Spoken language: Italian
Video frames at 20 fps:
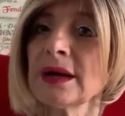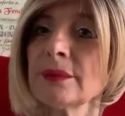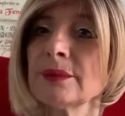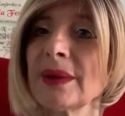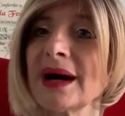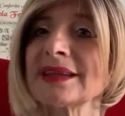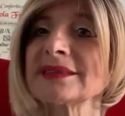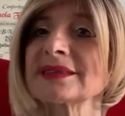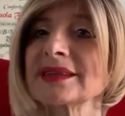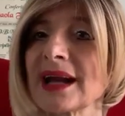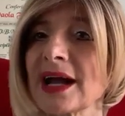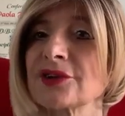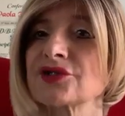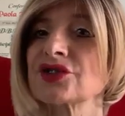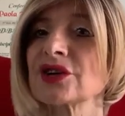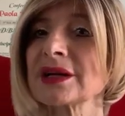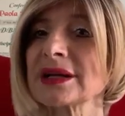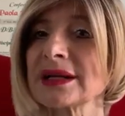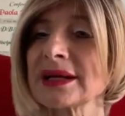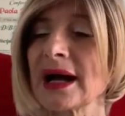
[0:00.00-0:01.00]
ma andrà a
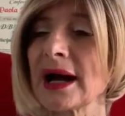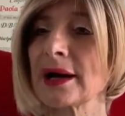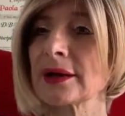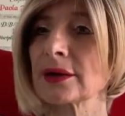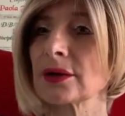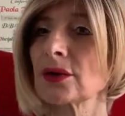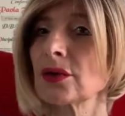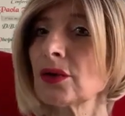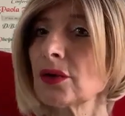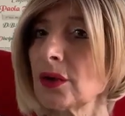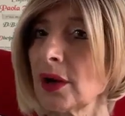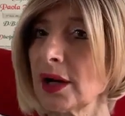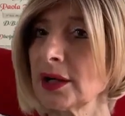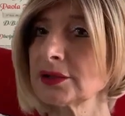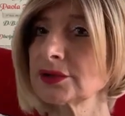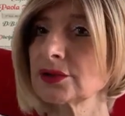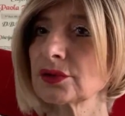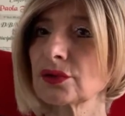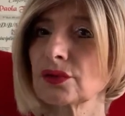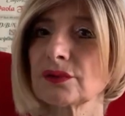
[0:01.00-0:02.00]
cercarlo
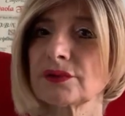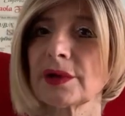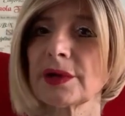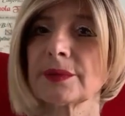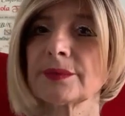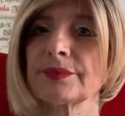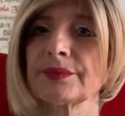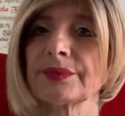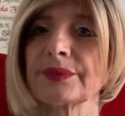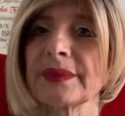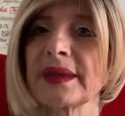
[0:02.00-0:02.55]
altrove.